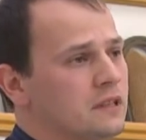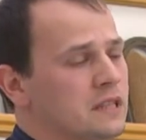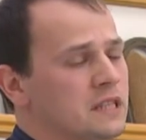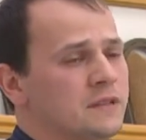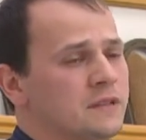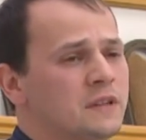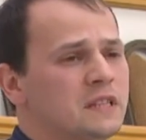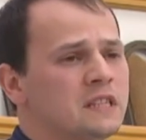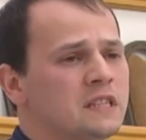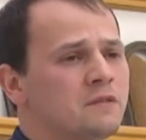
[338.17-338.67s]

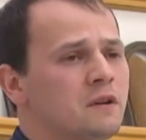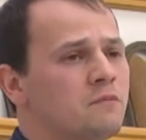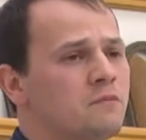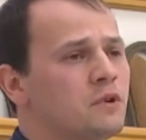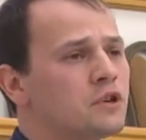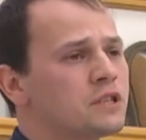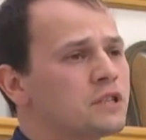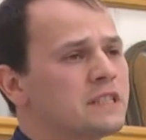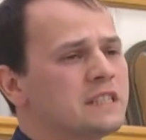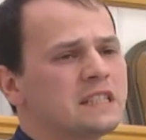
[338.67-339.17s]
С видимым
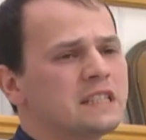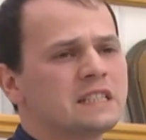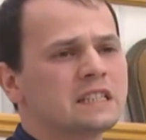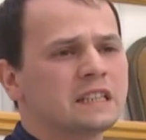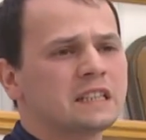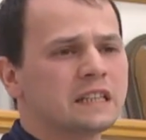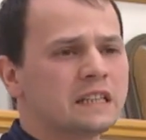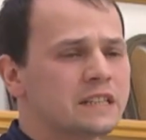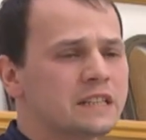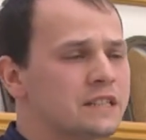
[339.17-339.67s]
можно делать
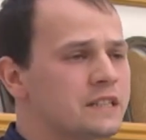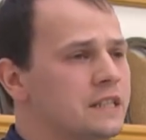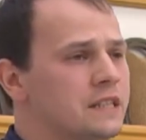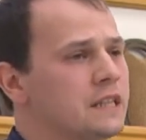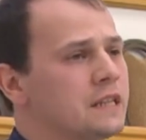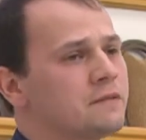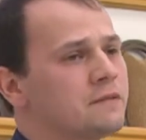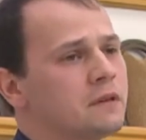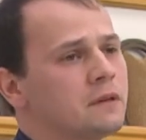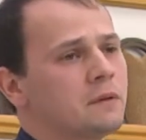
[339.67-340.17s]

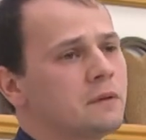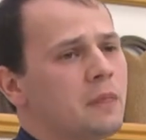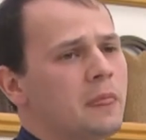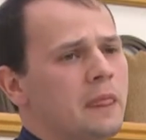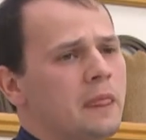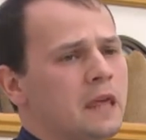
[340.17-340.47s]
красиво,